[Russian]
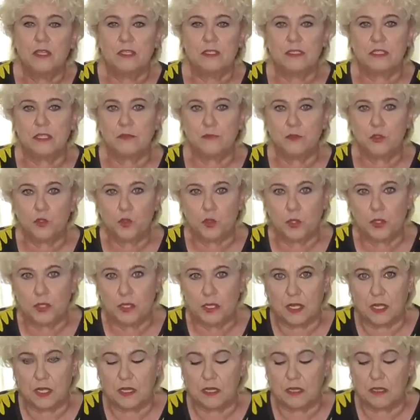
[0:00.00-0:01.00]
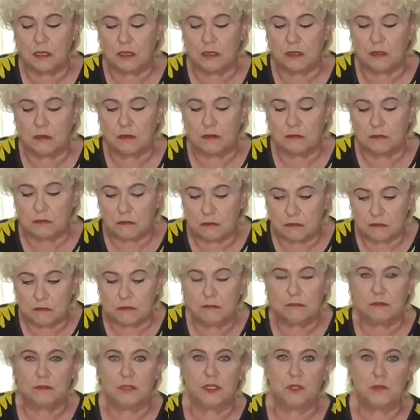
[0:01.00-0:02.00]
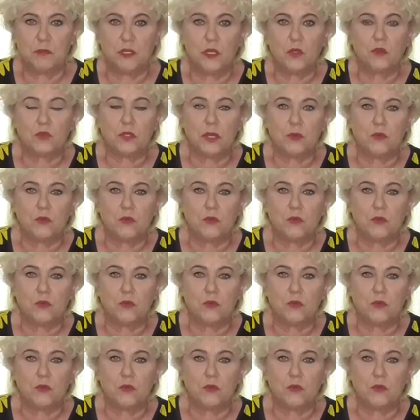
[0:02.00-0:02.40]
За все это они имеют